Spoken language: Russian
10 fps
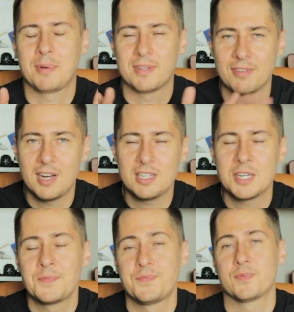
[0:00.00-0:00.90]

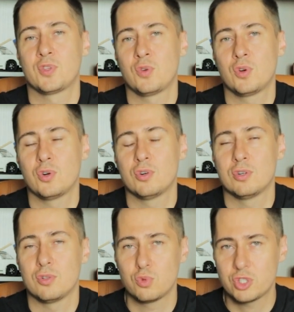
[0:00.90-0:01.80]
подвалы, то
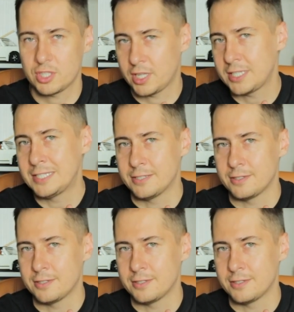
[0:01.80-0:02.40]
э, лучше так не